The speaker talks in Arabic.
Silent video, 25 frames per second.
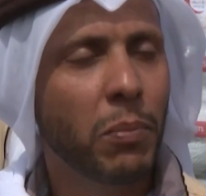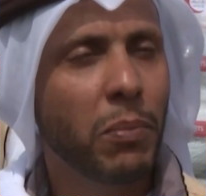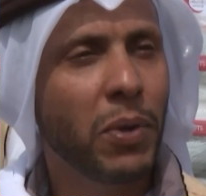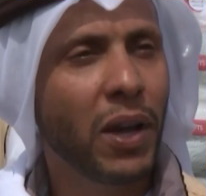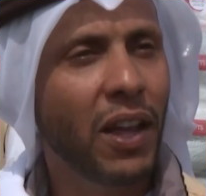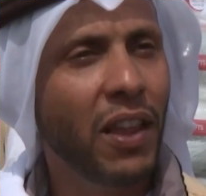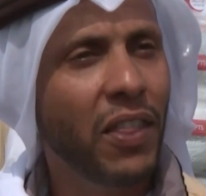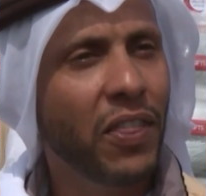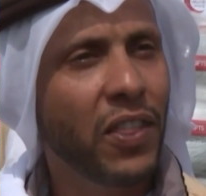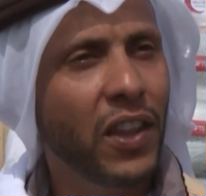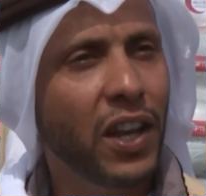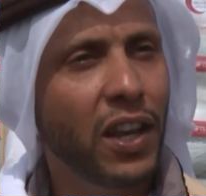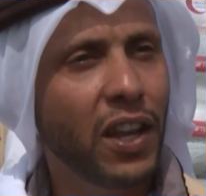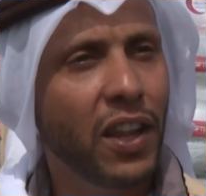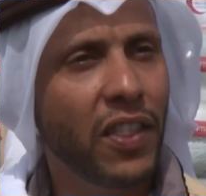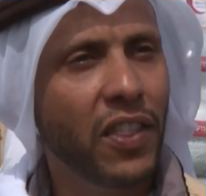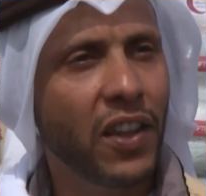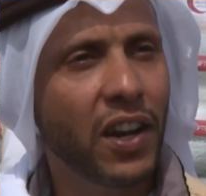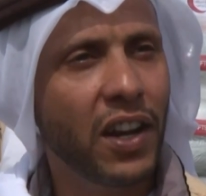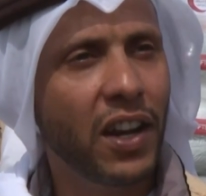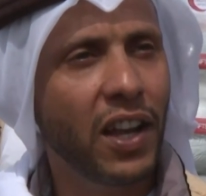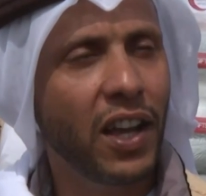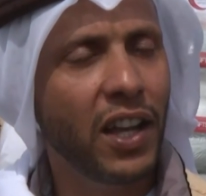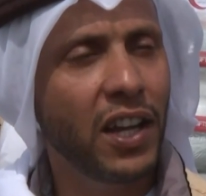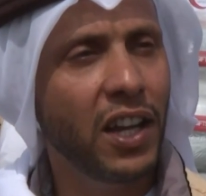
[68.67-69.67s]
بغض
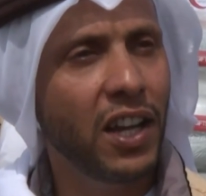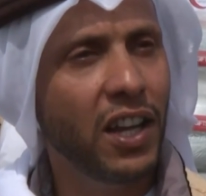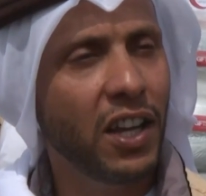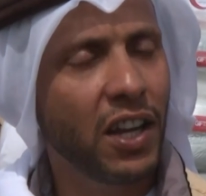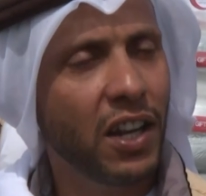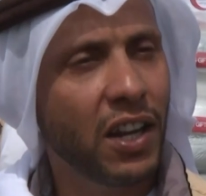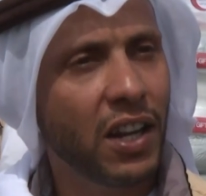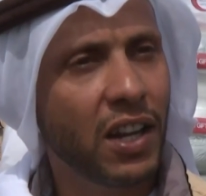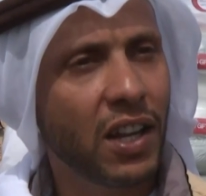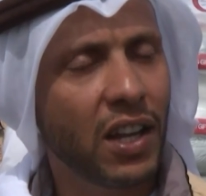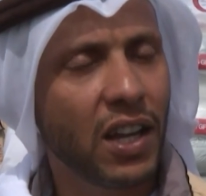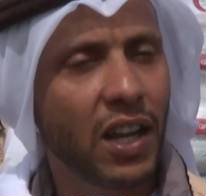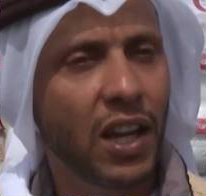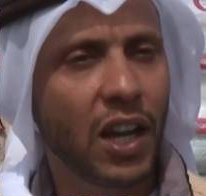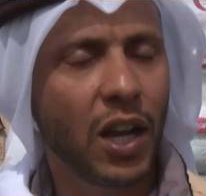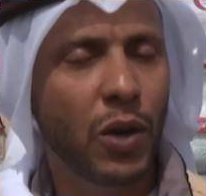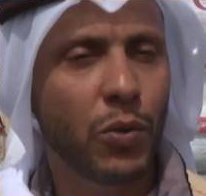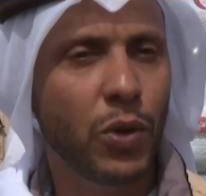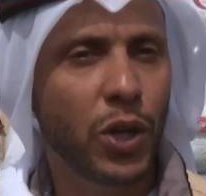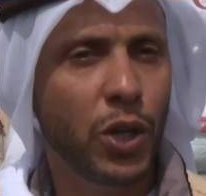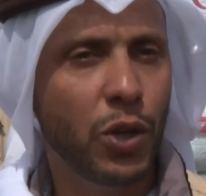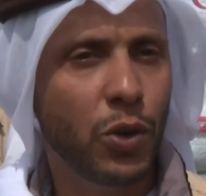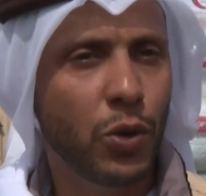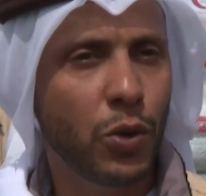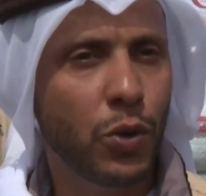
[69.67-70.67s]
النظر عن العرق
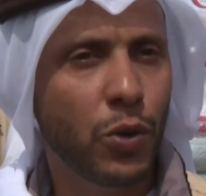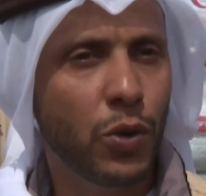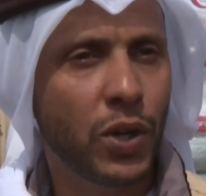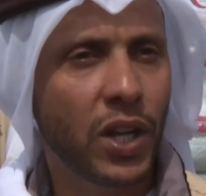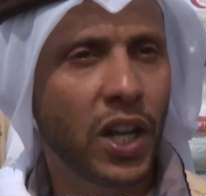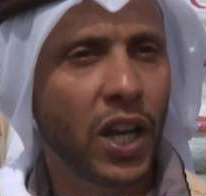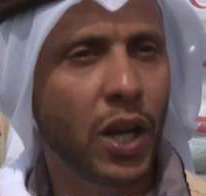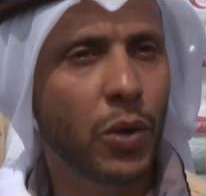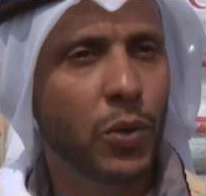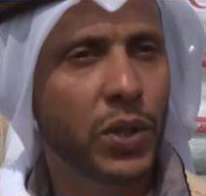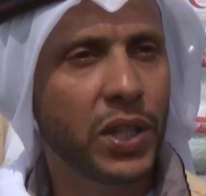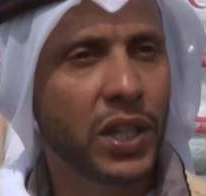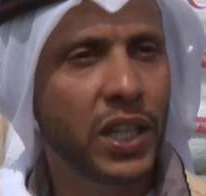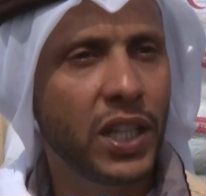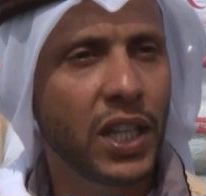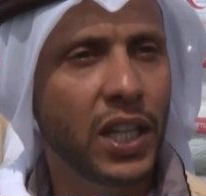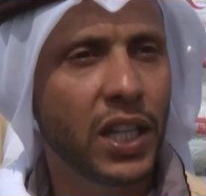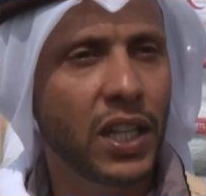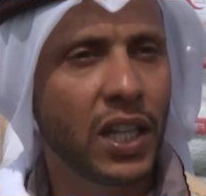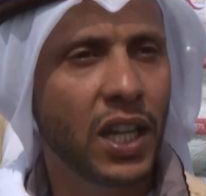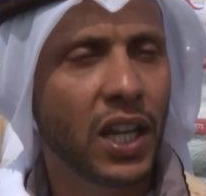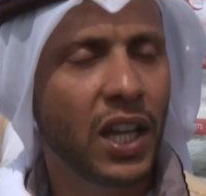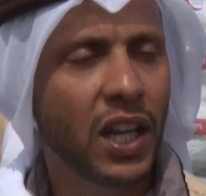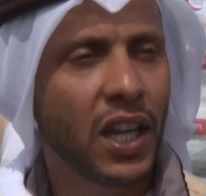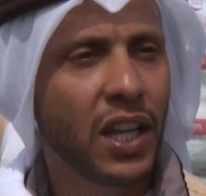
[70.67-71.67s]
أو اللون أو
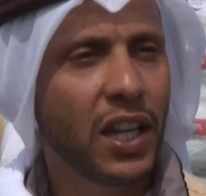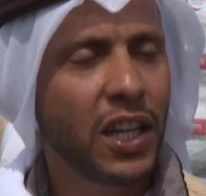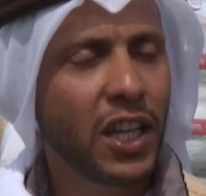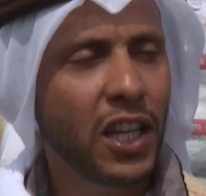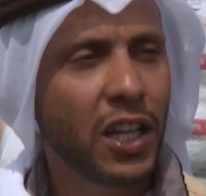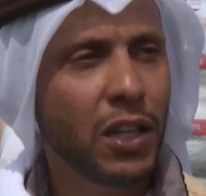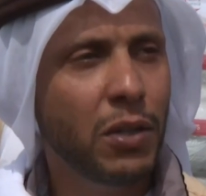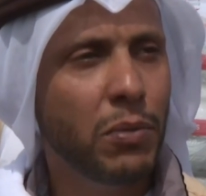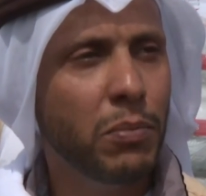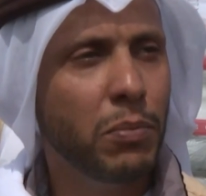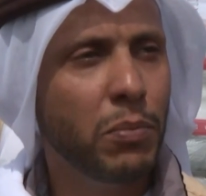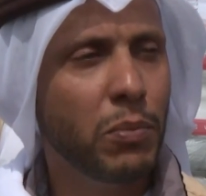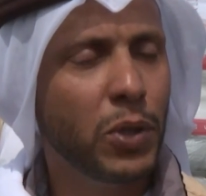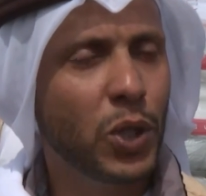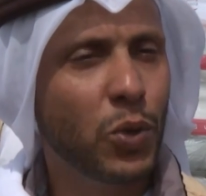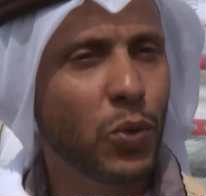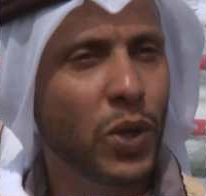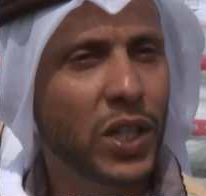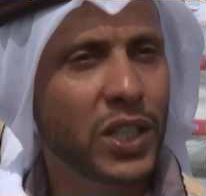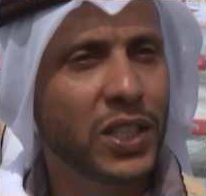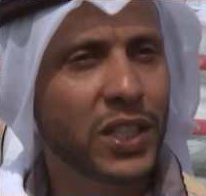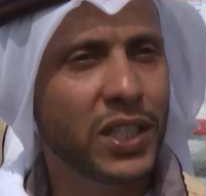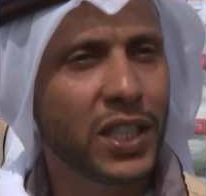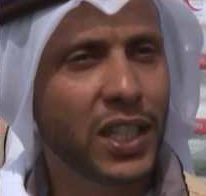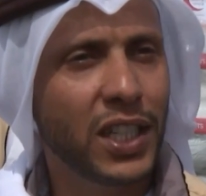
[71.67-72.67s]
الدين نحن
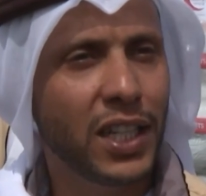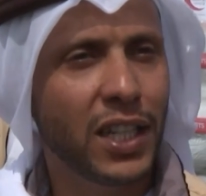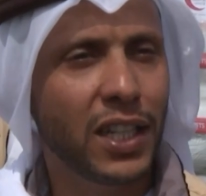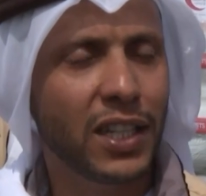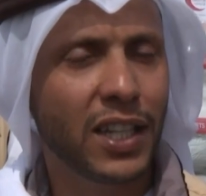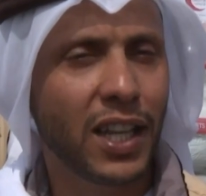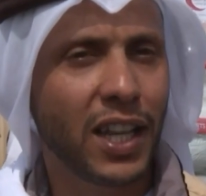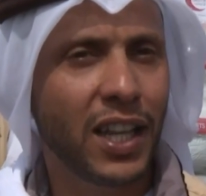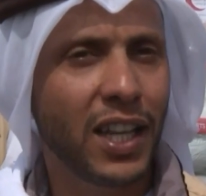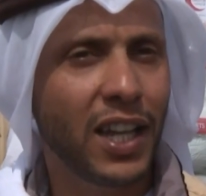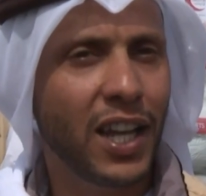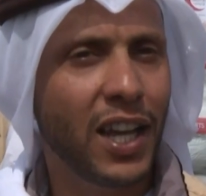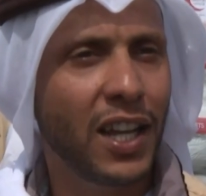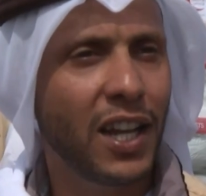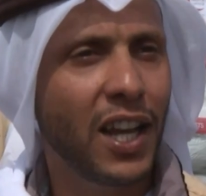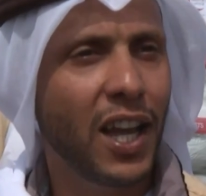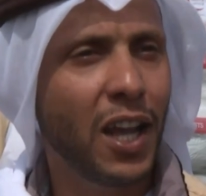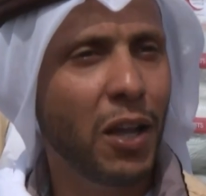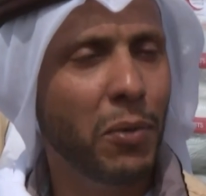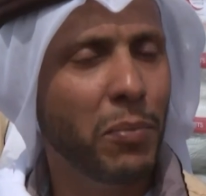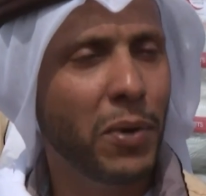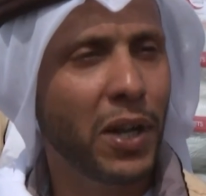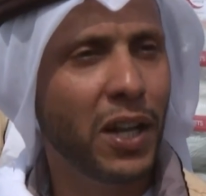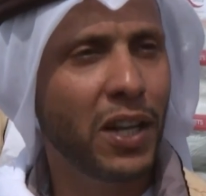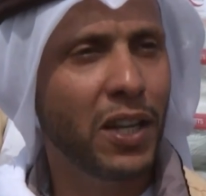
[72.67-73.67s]
متواجدين كهلال
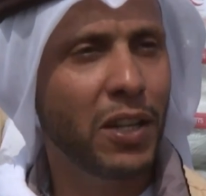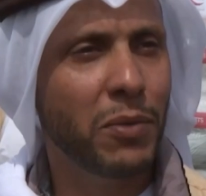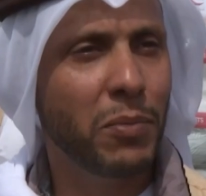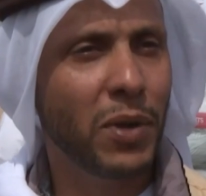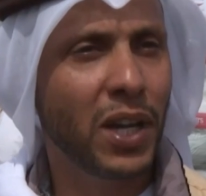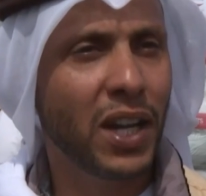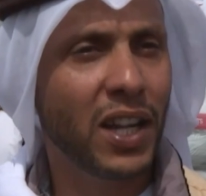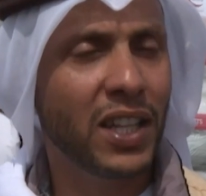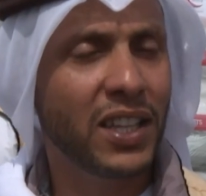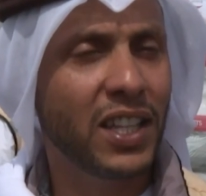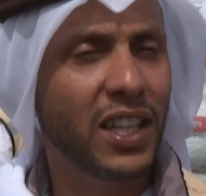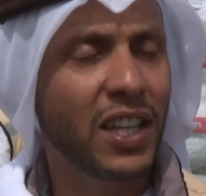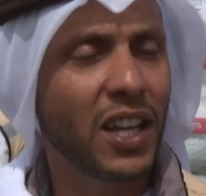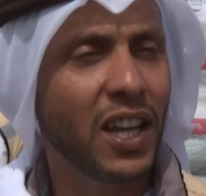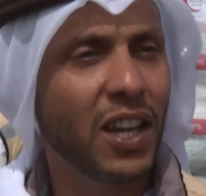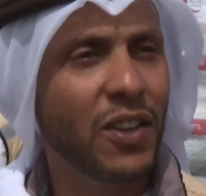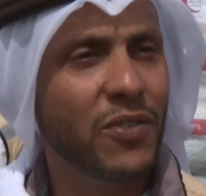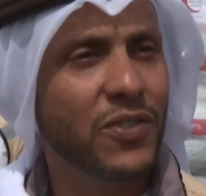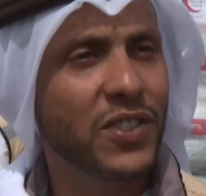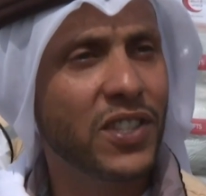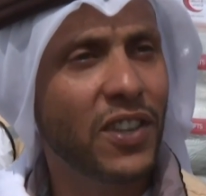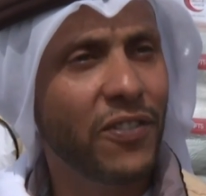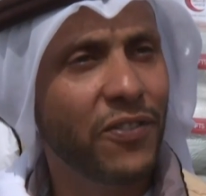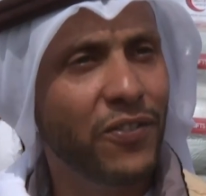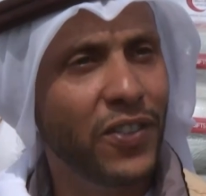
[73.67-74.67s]
أحمر الإماراتي
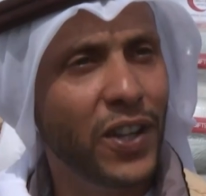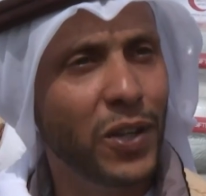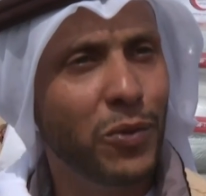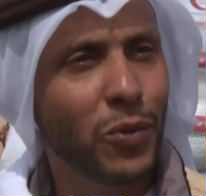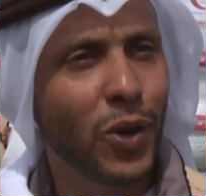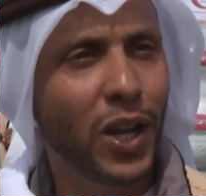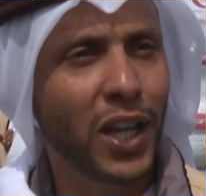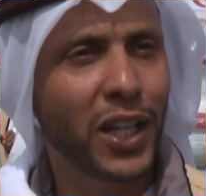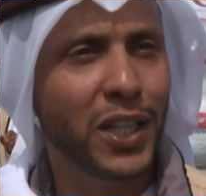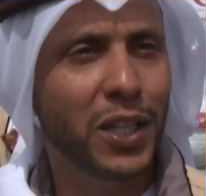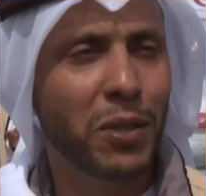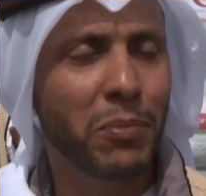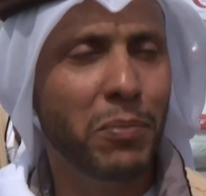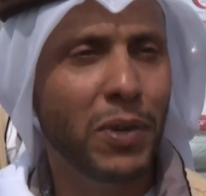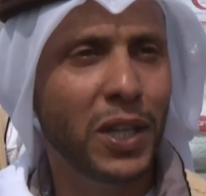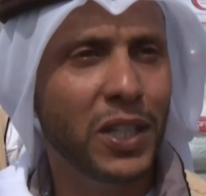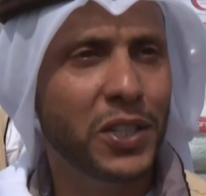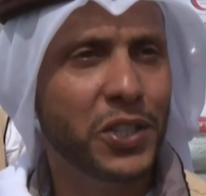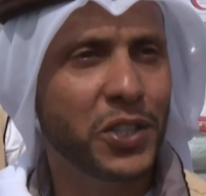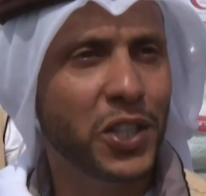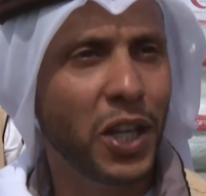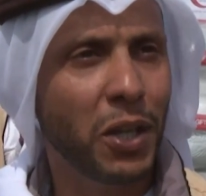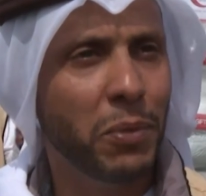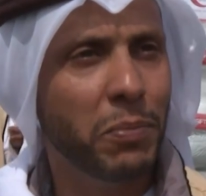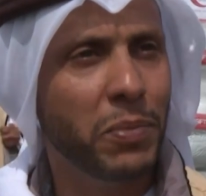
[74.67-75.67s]
نقف صفا واحدا مع
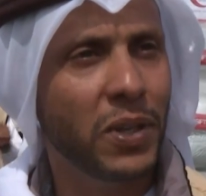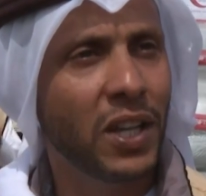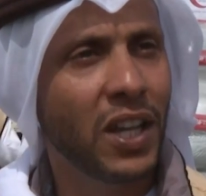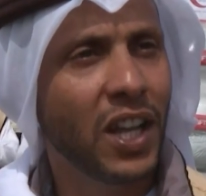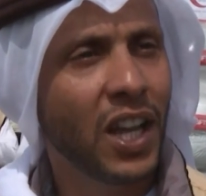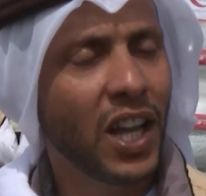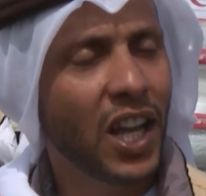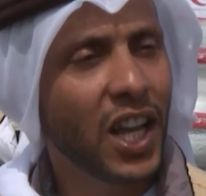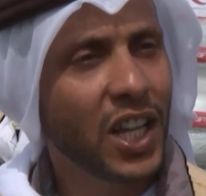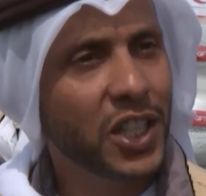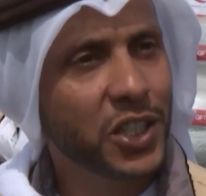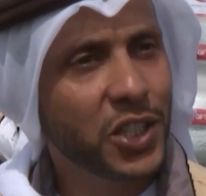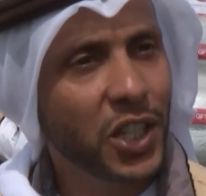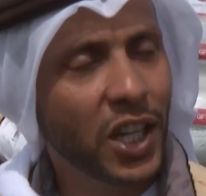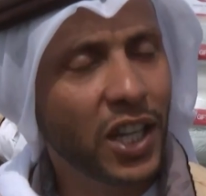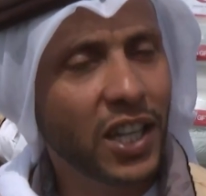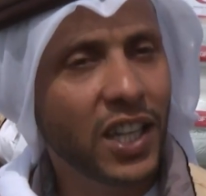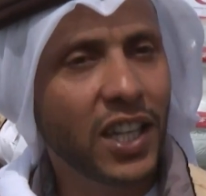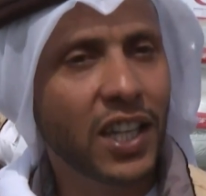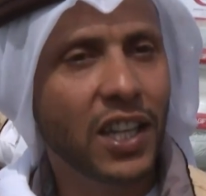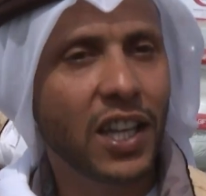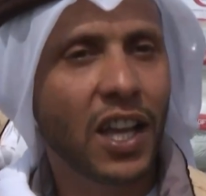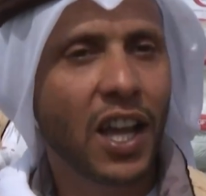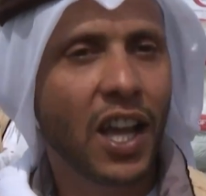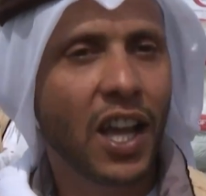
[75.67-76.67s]
الشعب الشقيق